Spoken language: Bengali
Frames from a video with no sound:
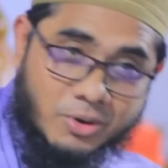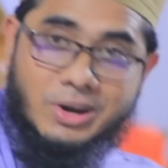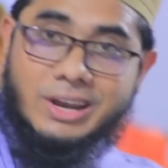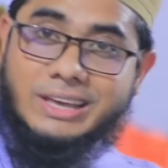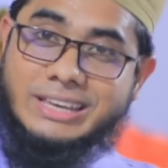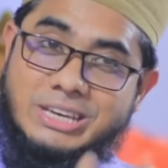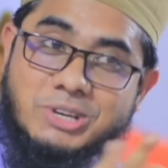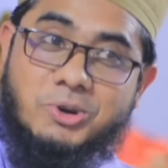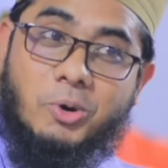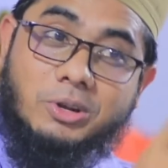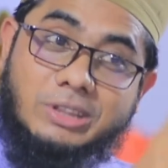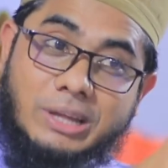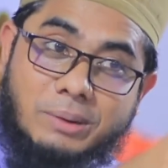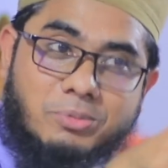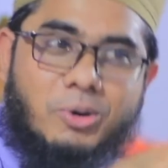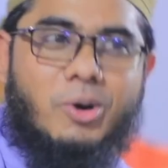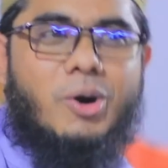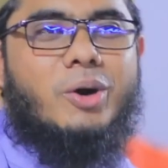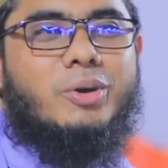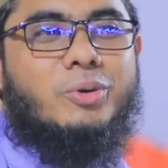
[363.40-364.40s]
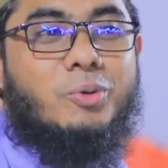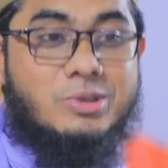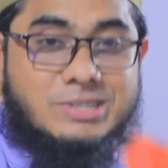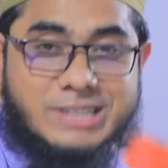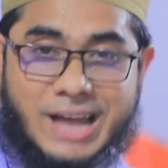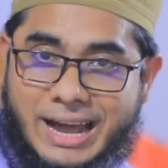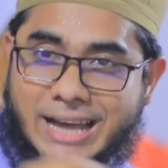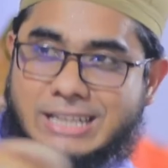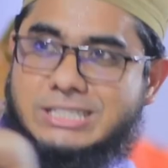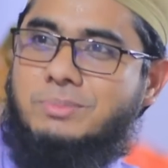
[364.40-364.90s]
আমরা হইলে কি করতাম কন
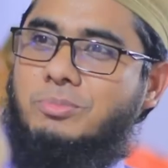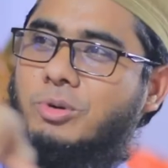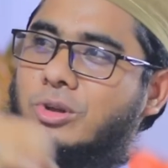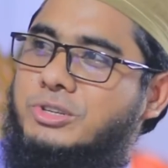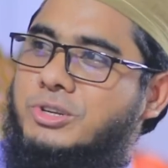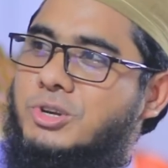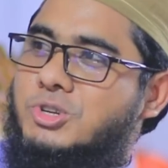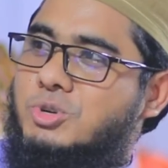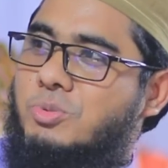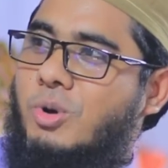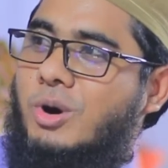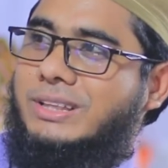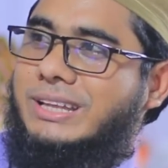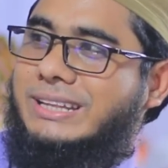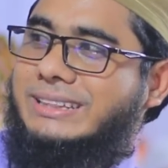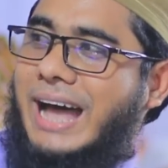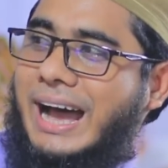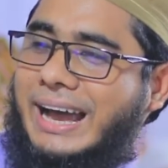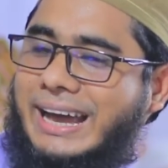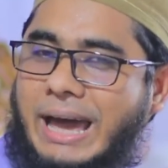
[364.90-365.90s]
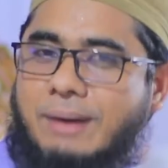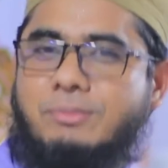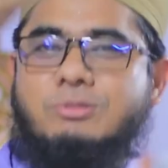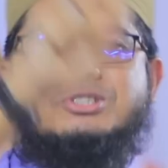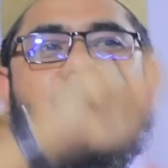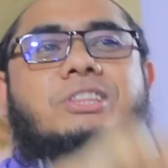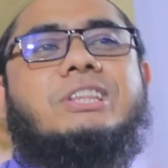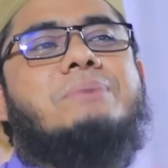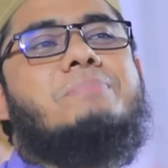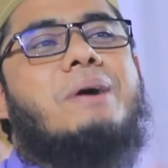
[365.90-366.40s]
ওই যে আগে যে বলছে যুবকদের ধাক্কায়
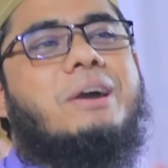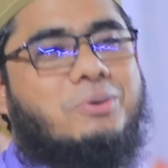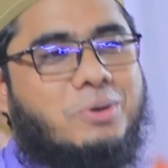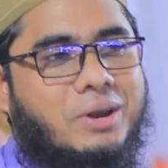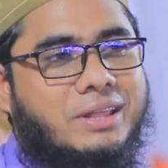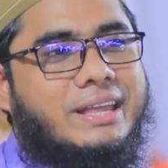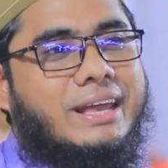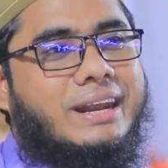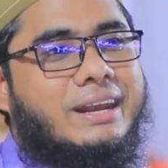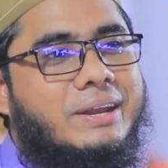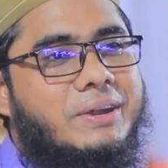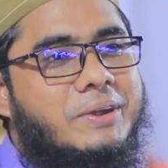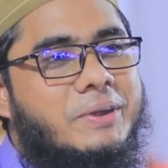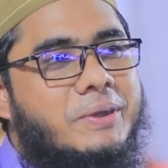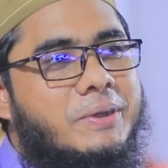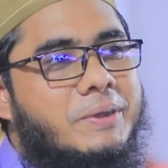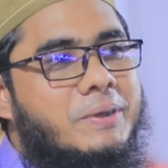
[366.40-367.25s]
মসজিদ বাইর করে দেন